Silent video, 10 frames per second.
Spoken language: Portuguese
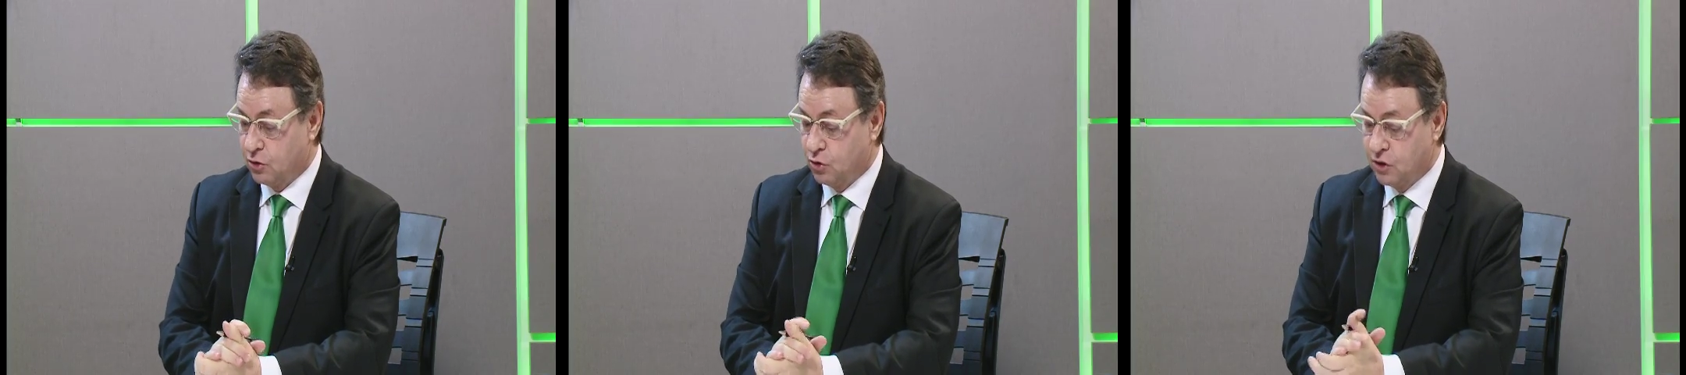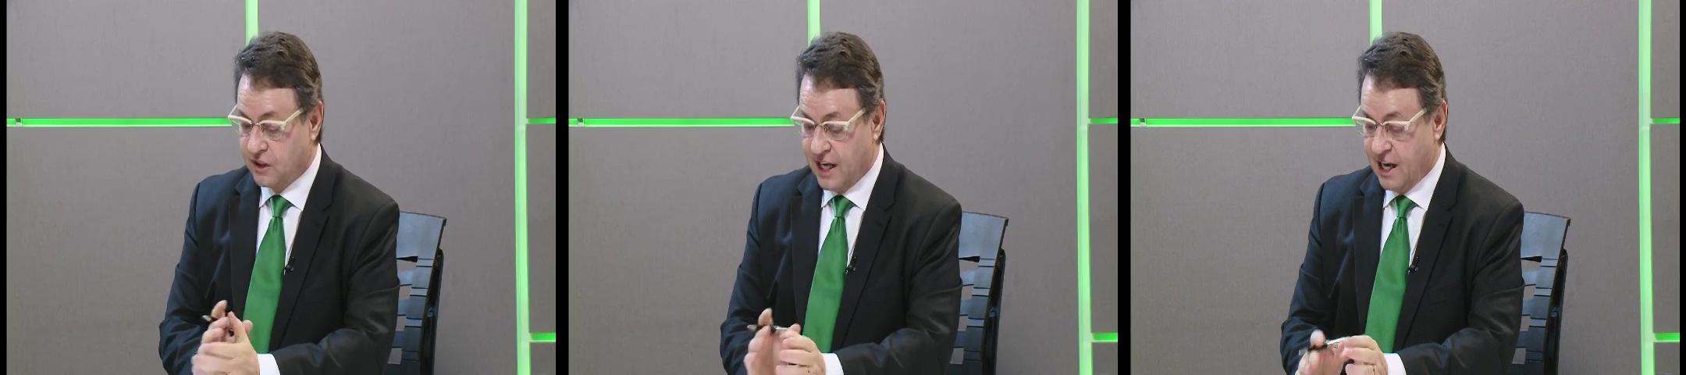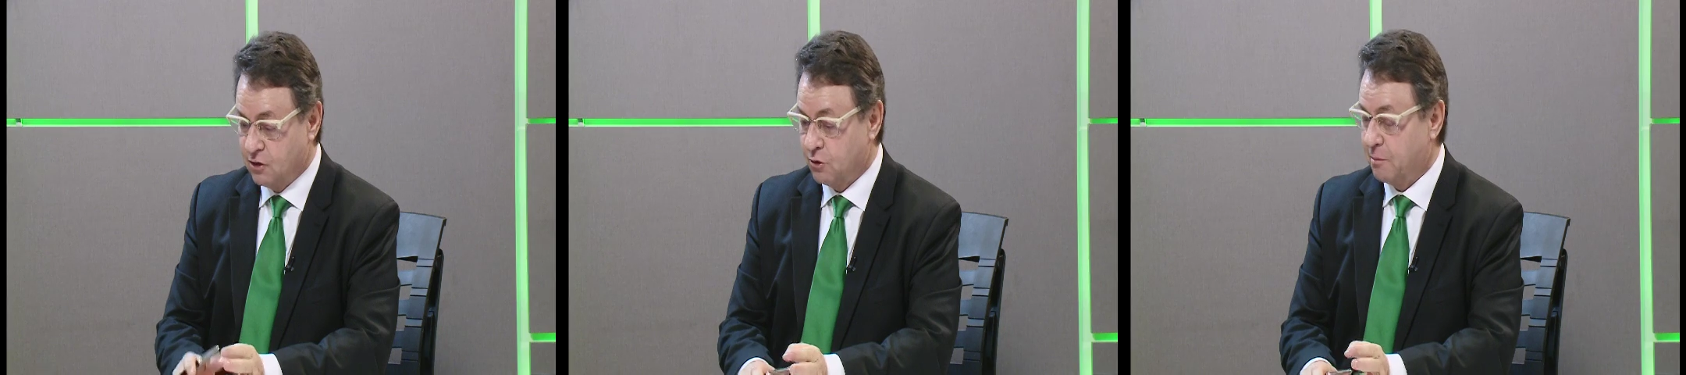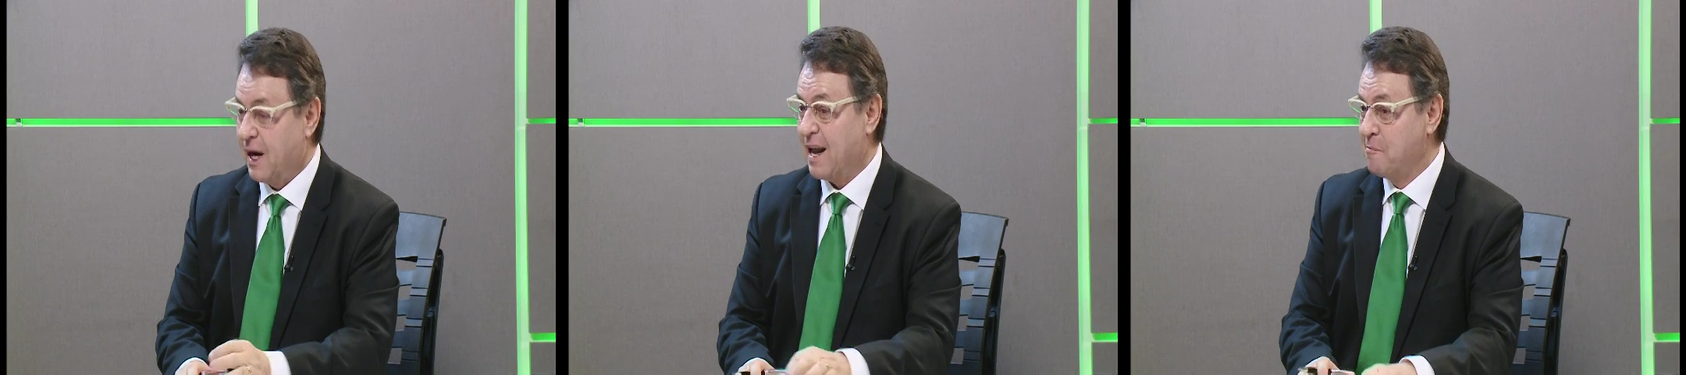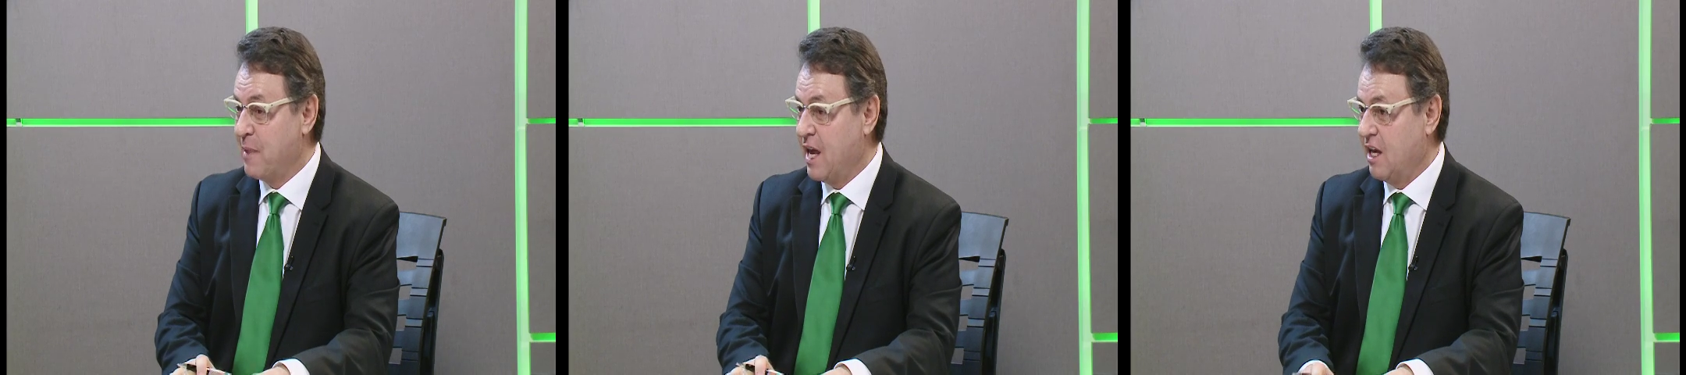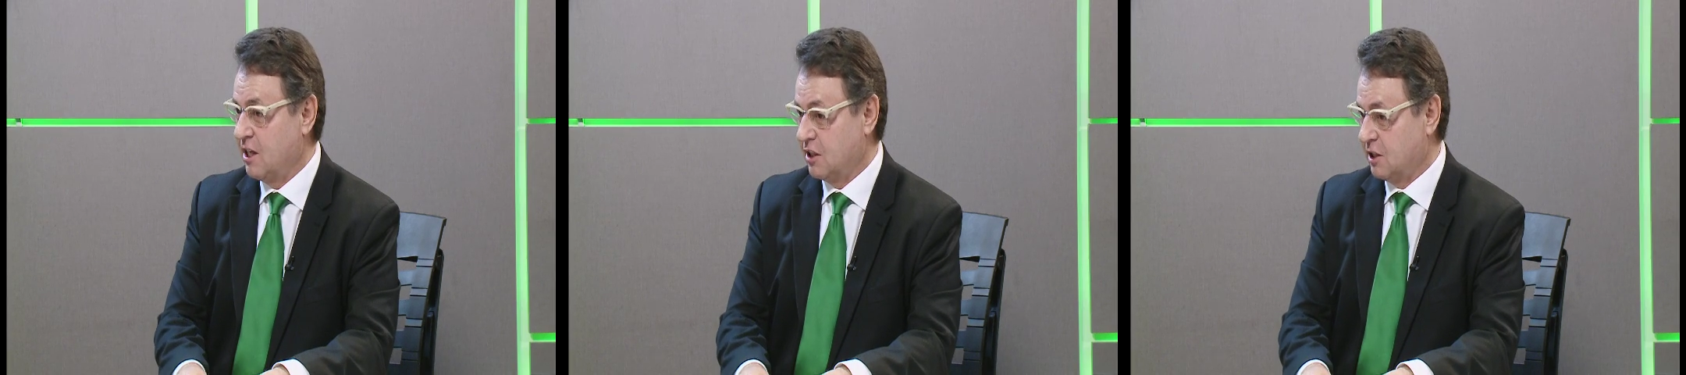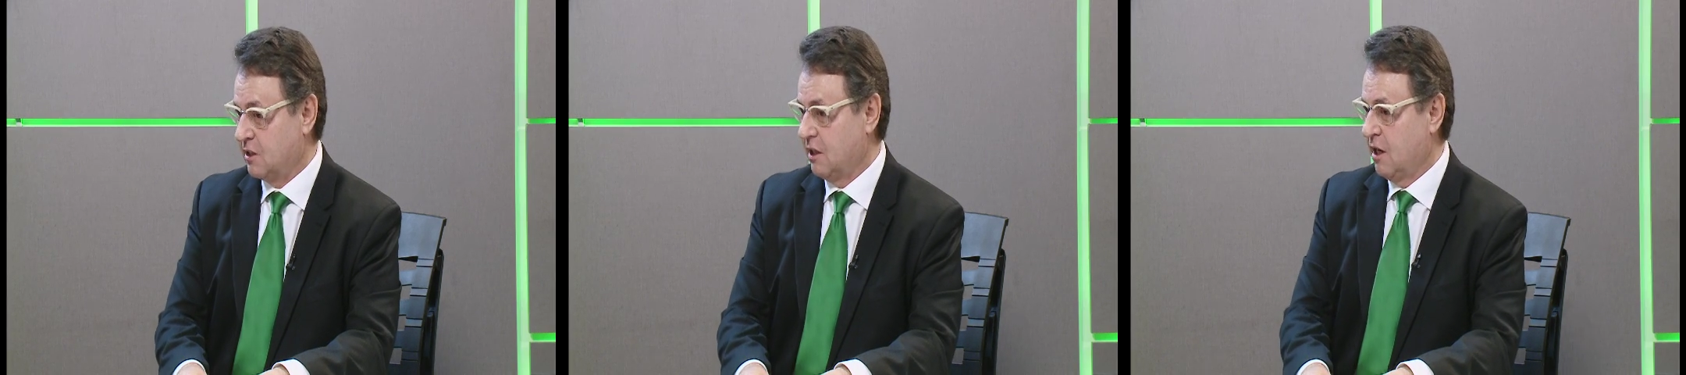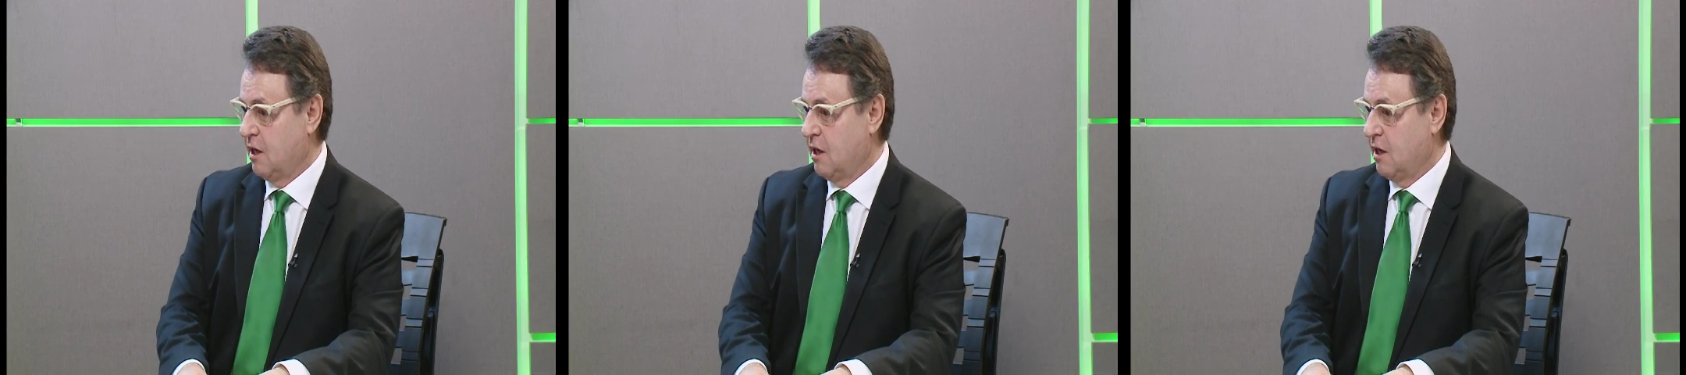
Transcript: sucesso, parabéns